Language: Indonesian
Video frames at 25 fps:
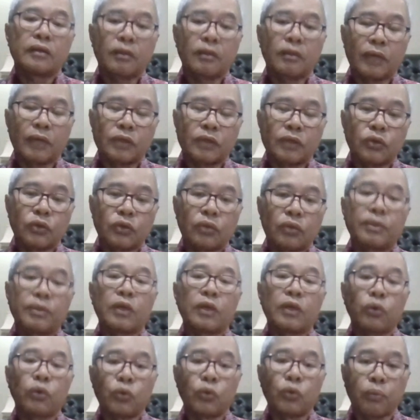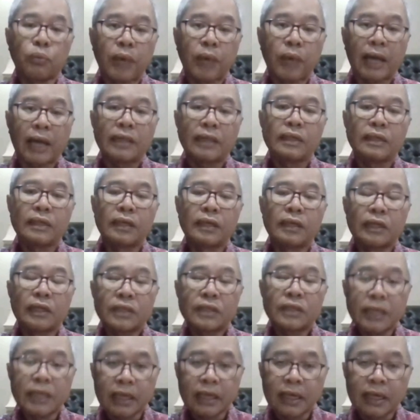termasuk penyelundupan
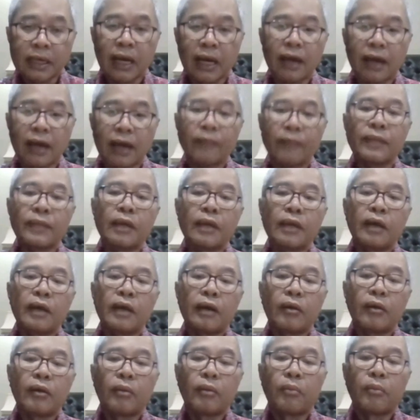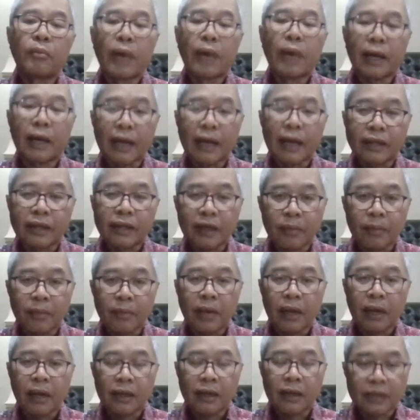sehingga barangnya
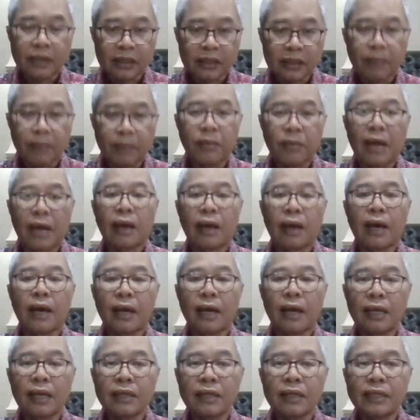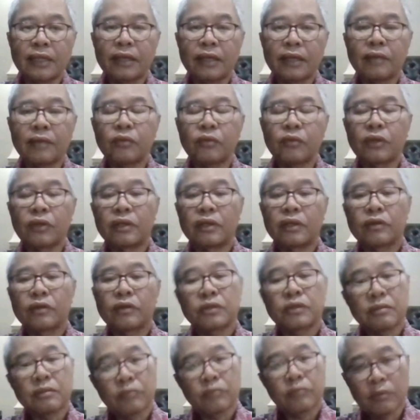mah tetap mahal ya
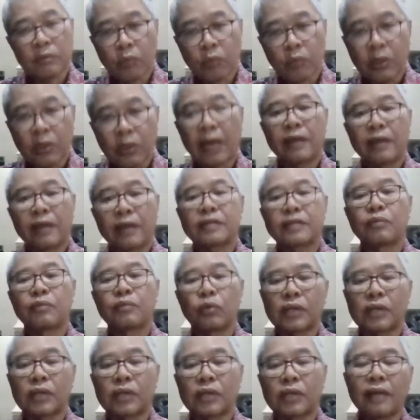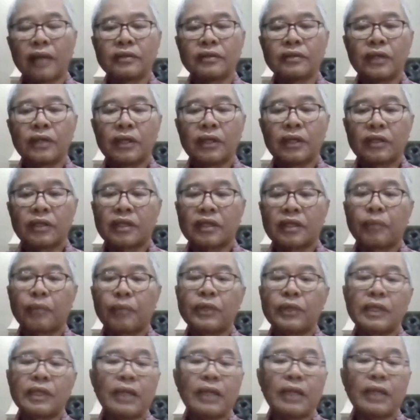murah disebutkan
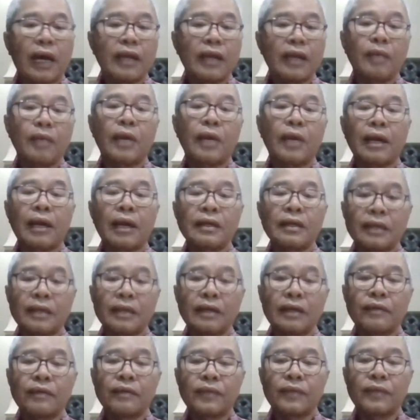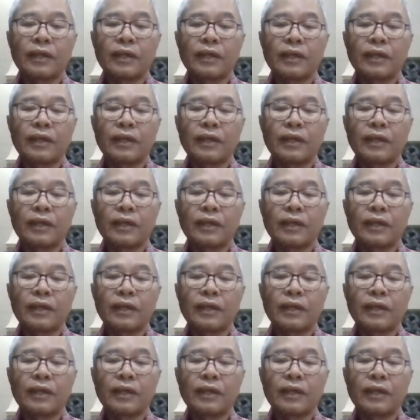tetapi tidak ada barangnya